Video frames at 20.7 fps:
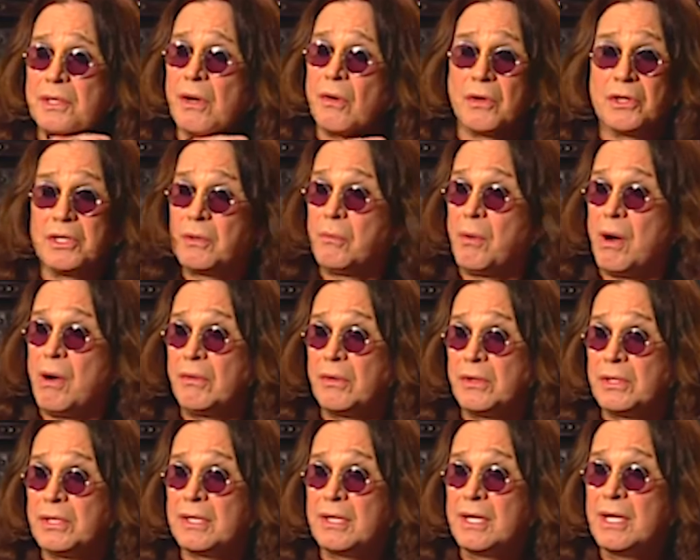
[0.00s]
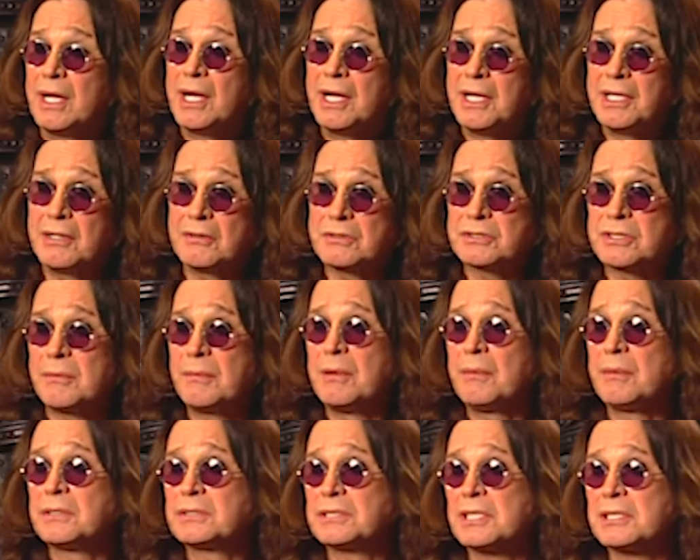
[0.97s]
сам Ози Осборн.
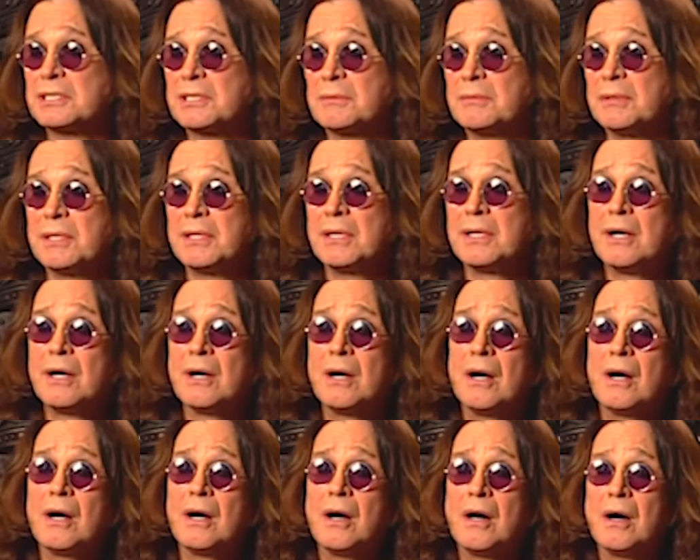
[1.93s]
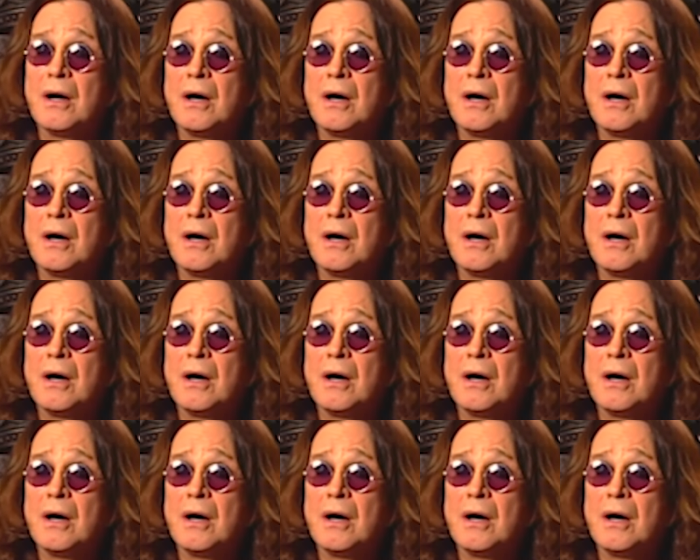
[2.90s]
Уже ведутся переговоры.